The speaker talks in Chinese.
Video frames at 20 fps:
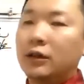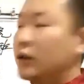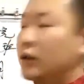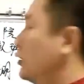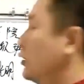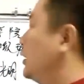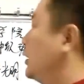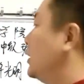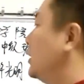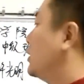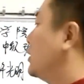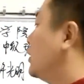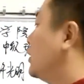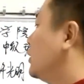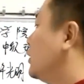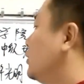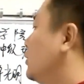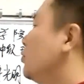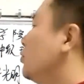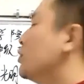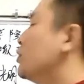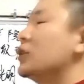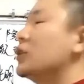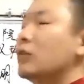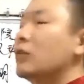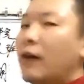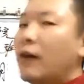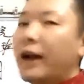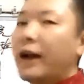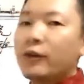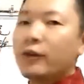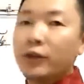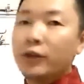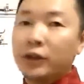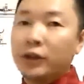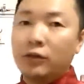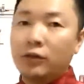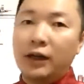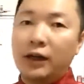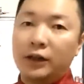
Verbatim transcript: 你如果是一个外国人的话，